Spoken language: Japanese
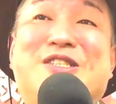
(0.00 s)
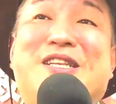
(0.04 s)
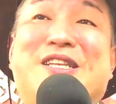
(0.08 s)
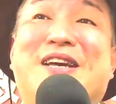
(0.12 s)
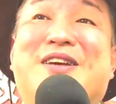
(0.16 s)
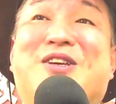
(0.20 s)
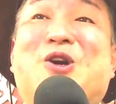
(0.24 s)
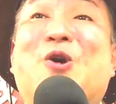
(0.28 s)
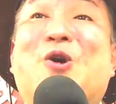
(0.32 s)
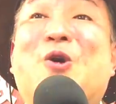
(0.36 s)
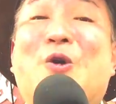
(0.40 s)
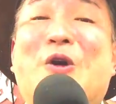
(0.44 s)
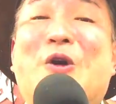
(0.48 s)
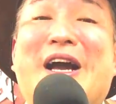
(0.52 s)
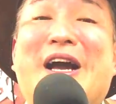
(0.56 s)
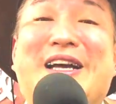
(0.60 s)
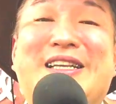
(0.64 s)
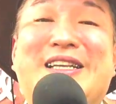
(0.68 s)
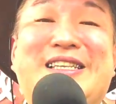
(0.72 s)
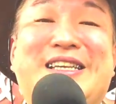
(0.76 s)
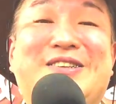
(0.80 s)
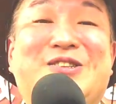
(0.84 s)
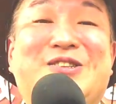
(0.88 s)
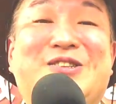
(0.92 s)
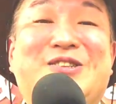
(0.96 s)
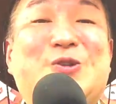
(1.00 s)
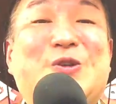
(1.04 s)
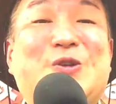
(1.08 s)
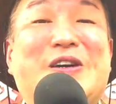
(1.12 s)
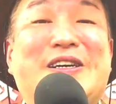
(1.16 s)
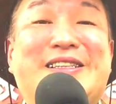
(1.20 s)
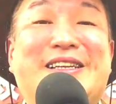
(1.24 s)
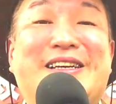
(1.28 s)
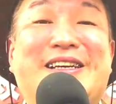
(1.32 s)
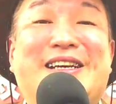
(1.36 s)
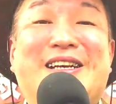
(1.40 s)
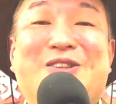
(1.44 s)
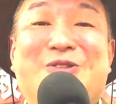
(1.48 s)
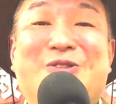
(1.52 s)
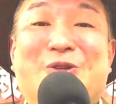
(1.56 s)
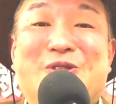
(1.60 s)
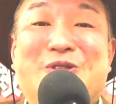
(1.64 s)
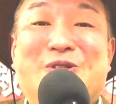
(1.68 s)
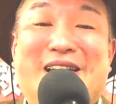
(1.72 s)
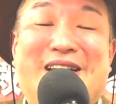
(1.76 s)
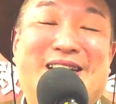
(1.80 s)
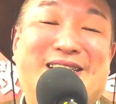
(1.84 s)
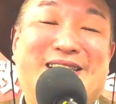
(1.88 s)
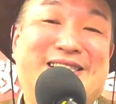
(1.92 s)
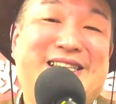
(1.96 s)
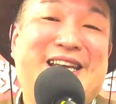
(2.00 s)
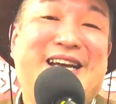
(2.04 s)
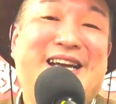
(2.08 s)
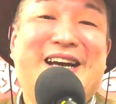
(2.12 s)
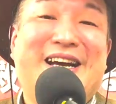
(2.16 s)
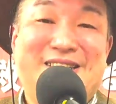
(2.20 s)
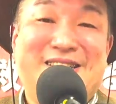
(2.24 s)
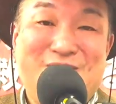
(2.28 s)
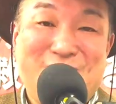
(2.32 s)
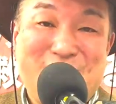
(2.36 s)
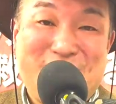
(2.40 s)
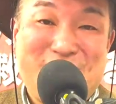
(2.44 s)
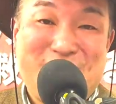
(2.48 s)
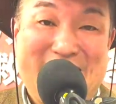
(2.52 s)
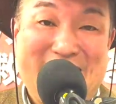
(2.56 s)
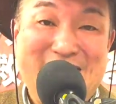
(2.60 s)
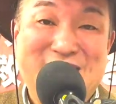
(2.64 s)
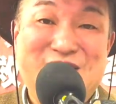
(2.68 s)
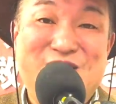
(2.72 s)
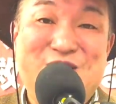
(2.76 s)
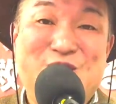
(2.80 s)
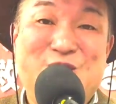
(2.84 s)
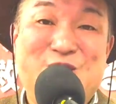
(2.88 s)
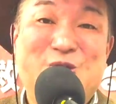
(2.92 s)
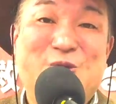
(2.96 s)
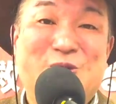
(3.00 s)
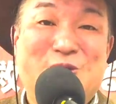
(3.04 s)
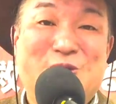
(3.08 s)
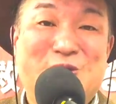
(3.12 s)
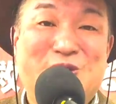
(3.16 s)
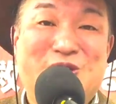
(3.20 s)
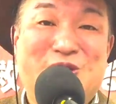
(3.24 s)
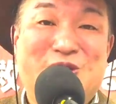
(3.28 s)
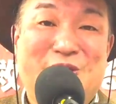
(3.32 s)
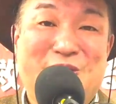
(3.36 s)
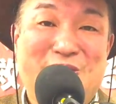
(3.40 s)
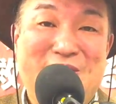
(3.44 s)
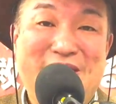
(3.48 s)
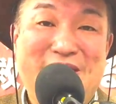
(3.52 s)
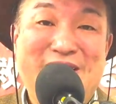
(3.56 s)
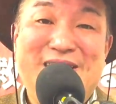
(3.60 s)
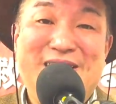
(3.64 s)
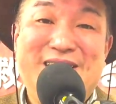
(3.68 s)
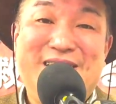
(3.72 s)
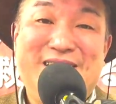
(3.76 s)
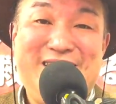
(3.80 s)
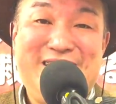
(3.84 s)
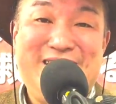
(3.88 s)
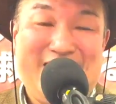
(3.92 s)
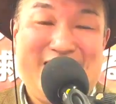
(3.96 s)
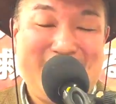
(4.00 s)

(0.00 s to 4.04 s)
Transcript: そして教会に行くことができるとしたら、世界の30億の人より